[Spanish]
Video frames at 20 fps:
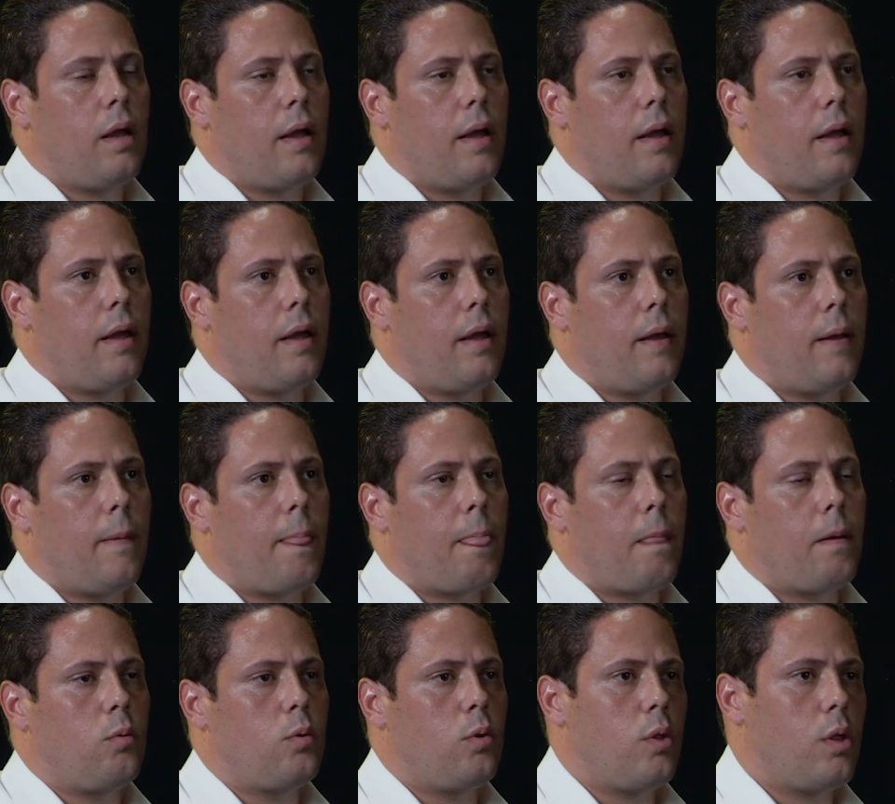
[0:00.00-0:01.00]
eh,
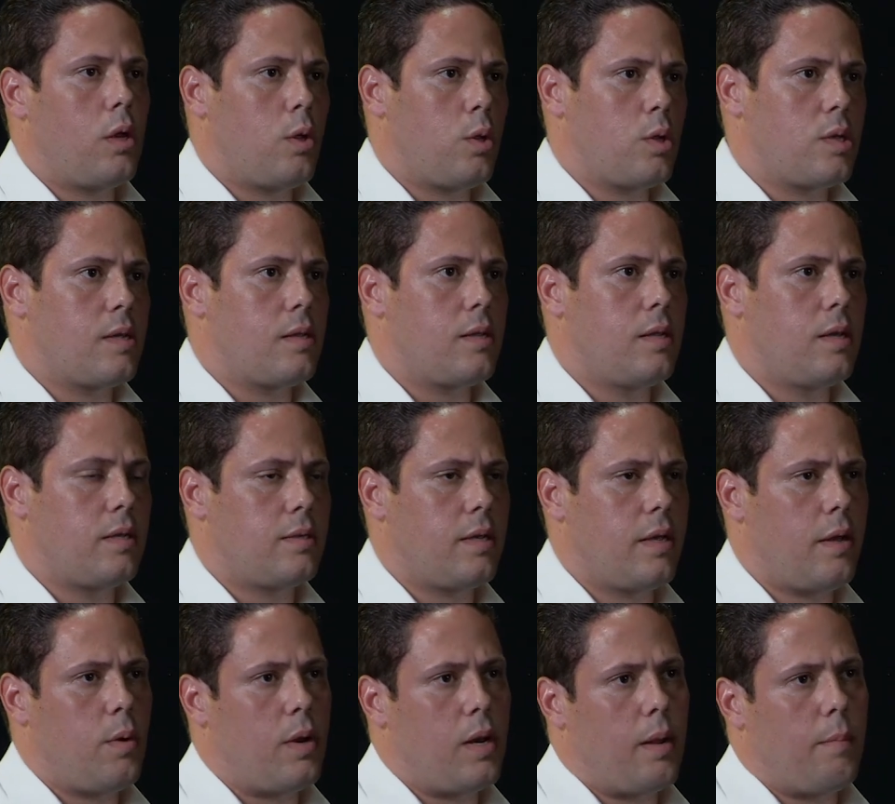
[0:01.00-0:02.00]
uno de los
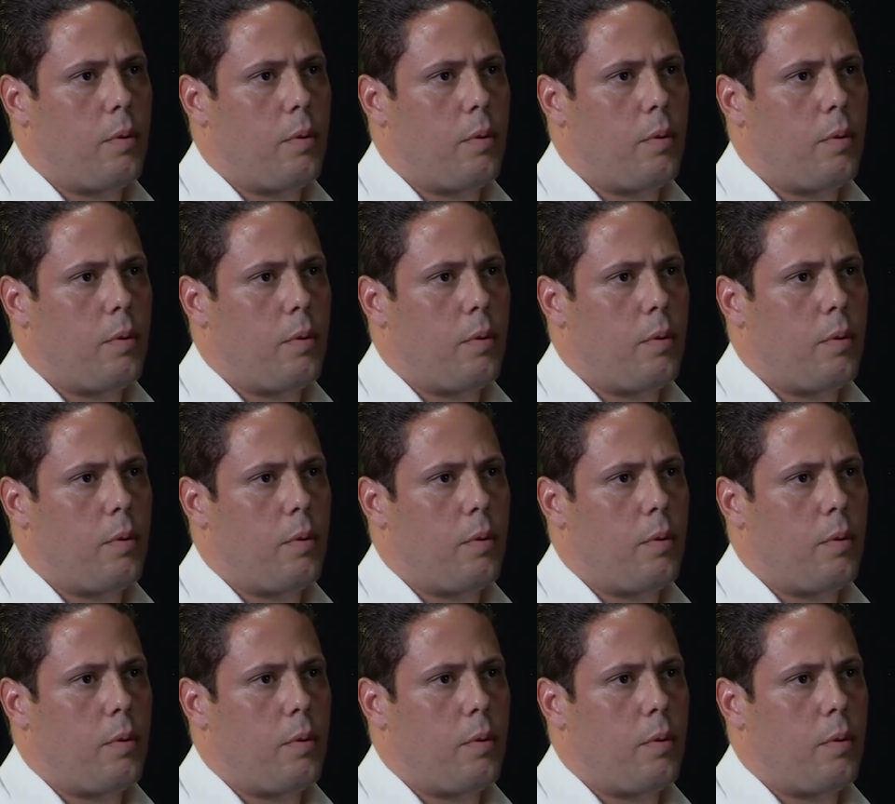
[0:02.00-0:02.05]
deseos y la